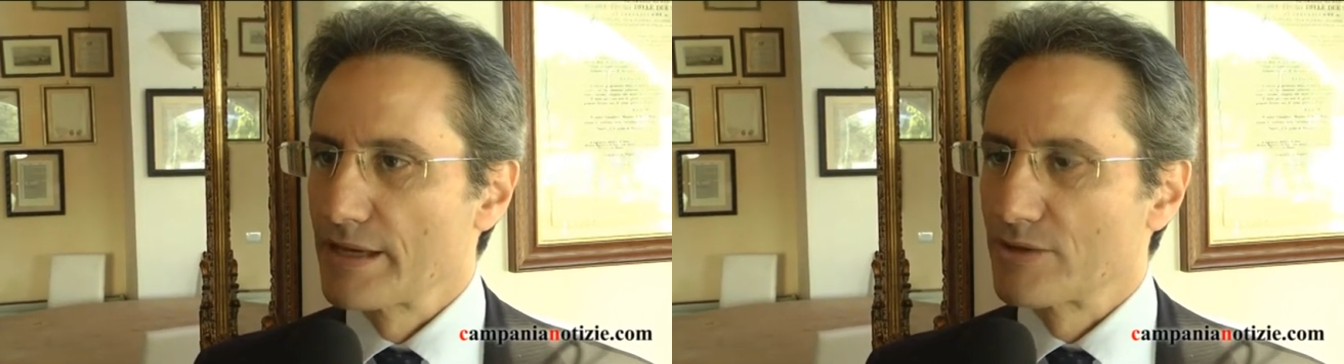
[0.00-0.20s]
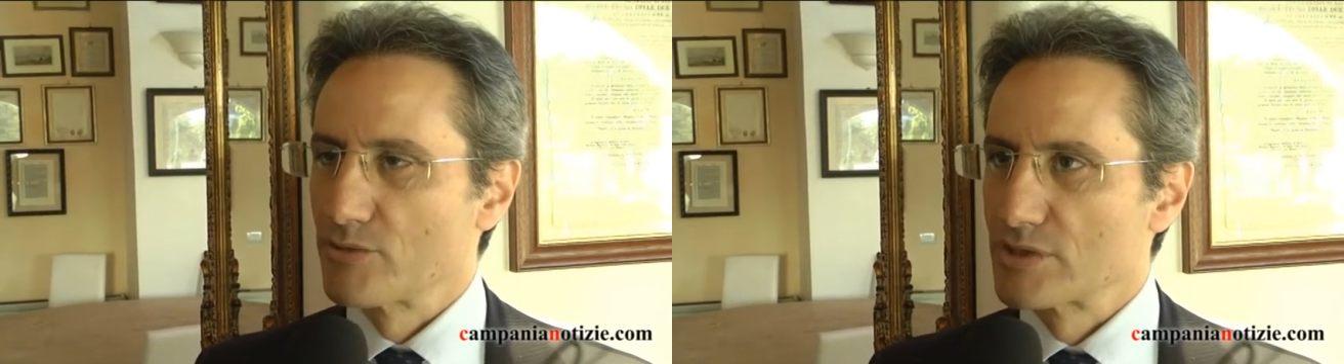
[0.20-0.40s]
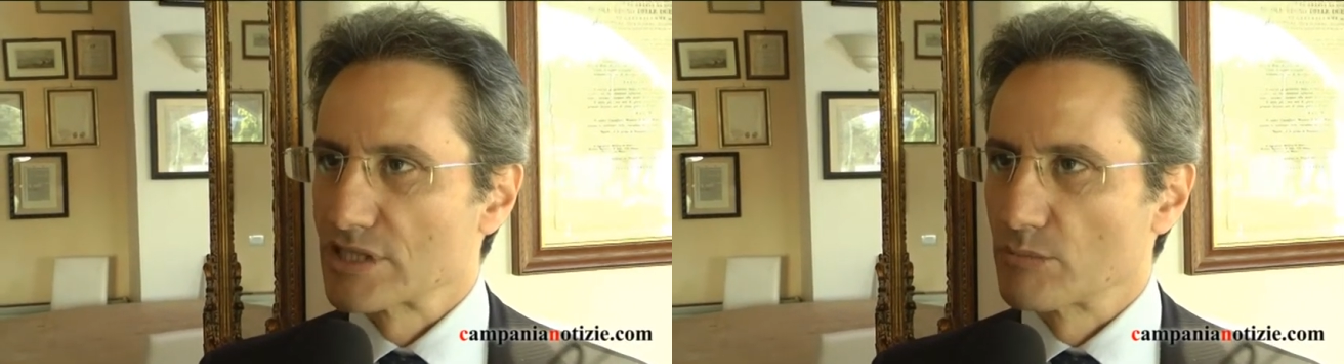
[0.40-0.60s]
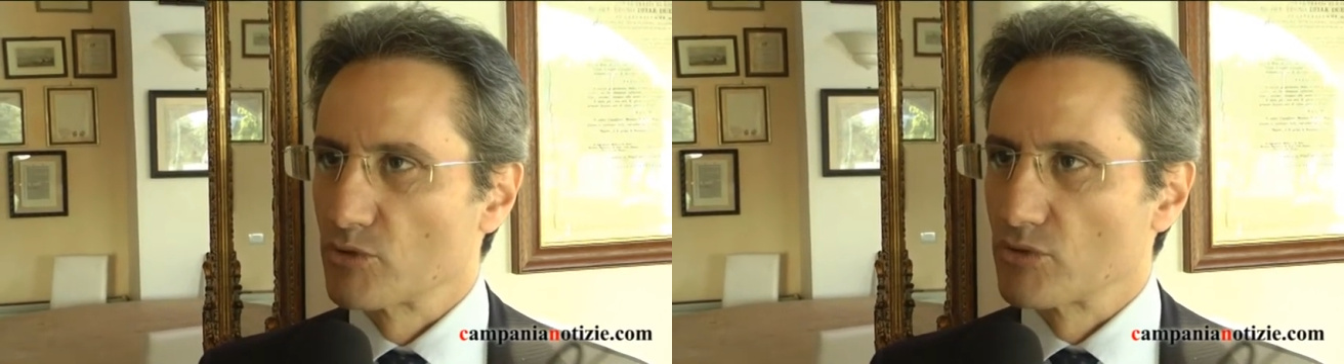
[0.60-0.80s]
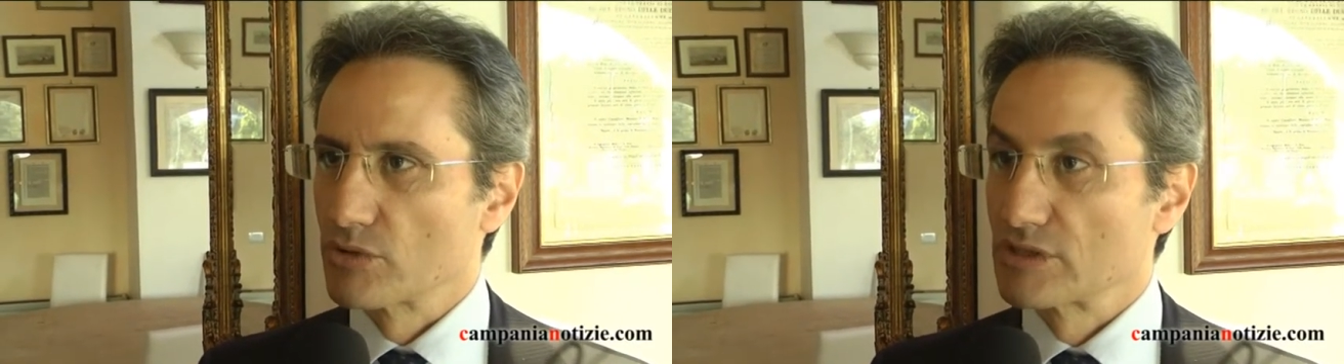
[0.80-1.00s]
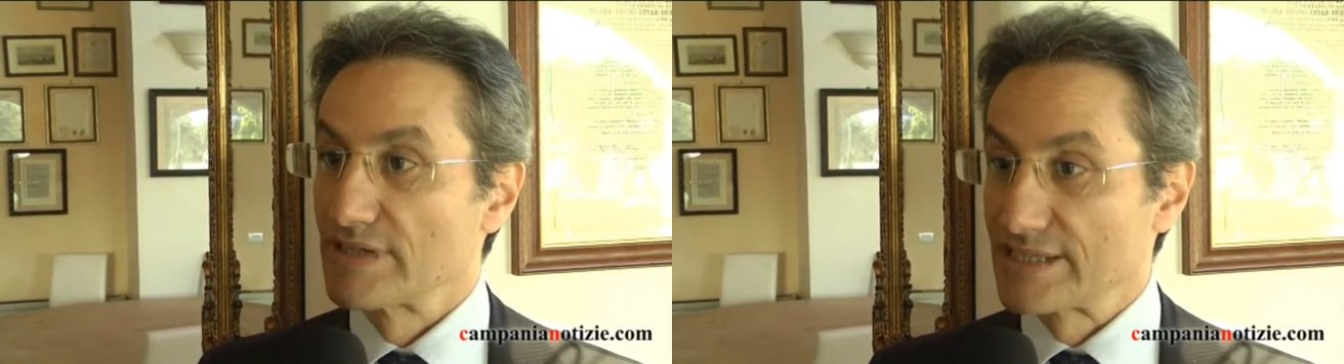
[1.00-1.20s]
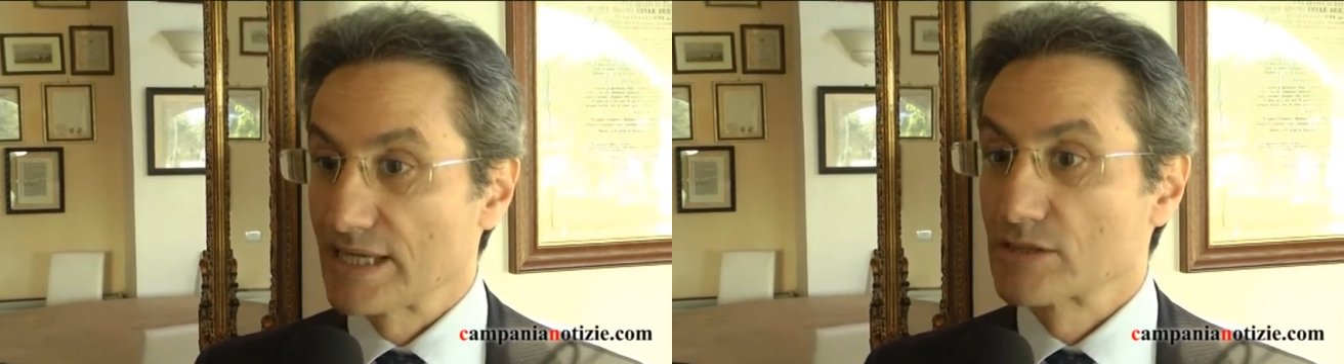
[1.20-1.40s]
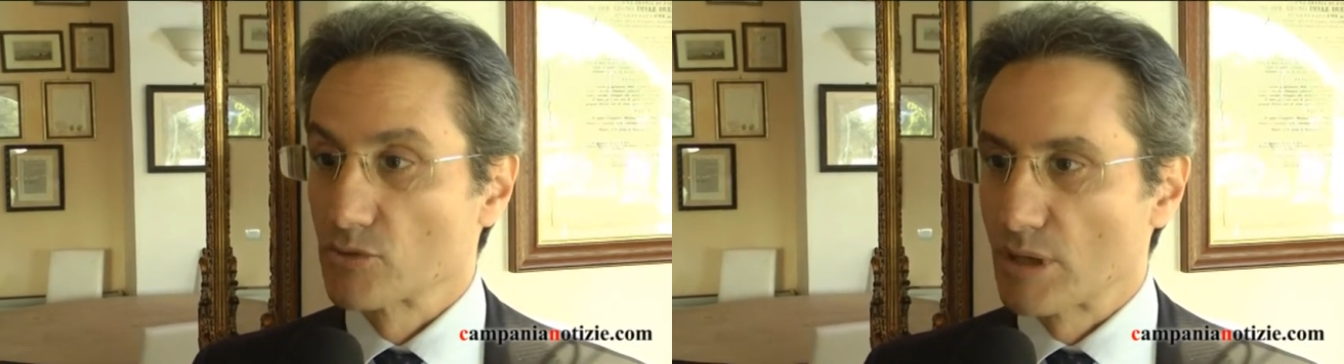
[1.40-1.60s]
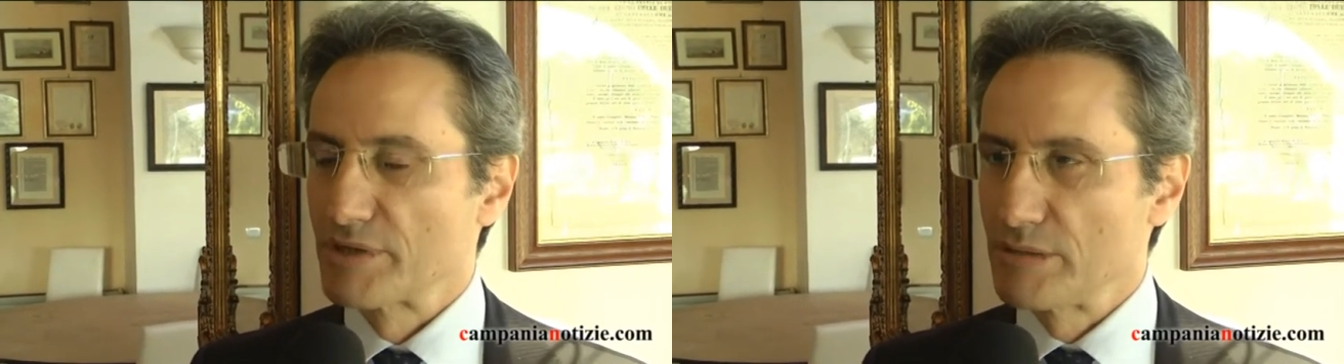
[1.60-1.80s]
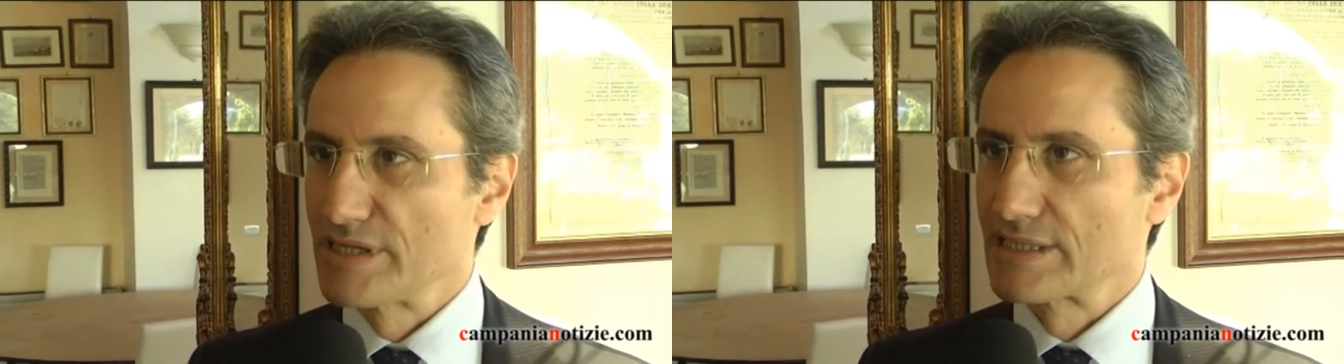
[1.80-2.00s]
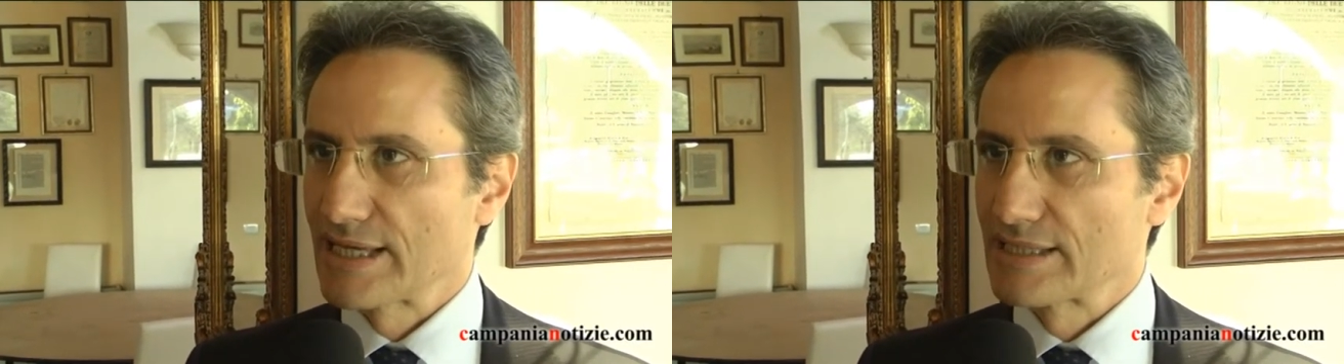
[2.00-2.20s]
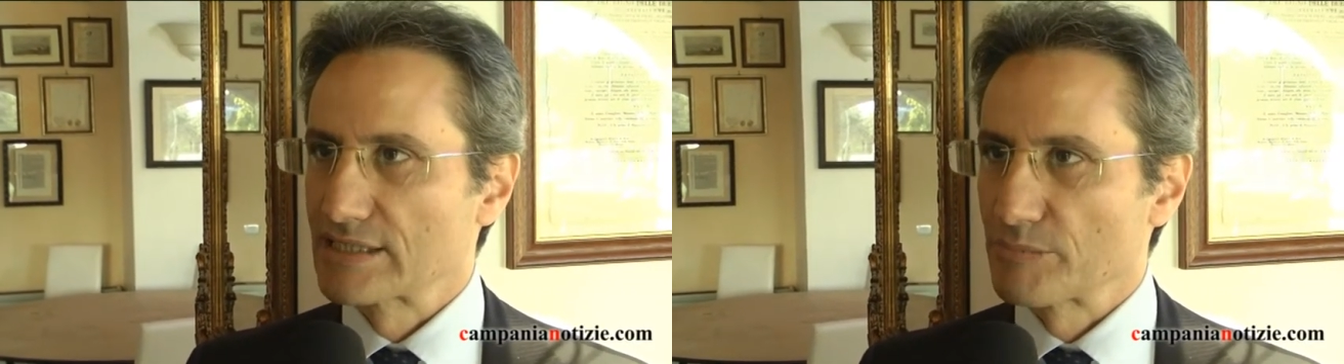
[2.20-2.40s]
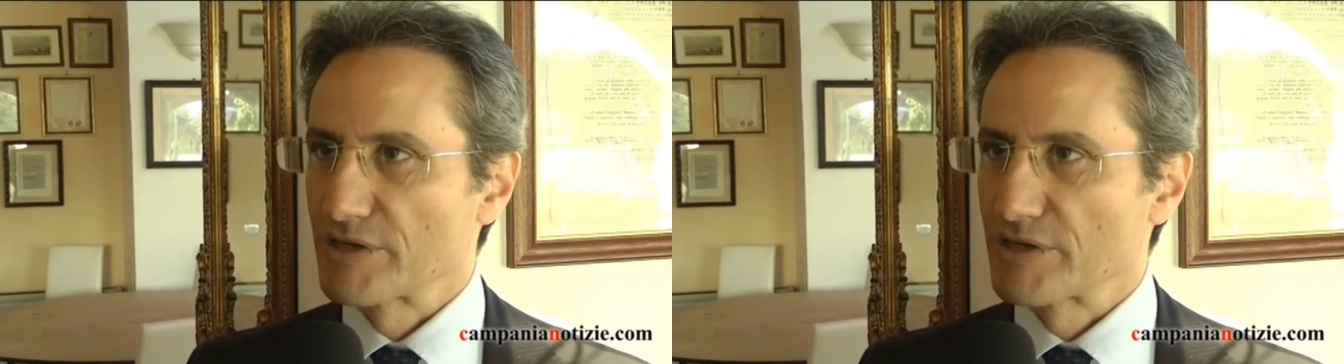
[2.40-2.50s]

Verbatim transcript: noi siamo diventati ora primi in tante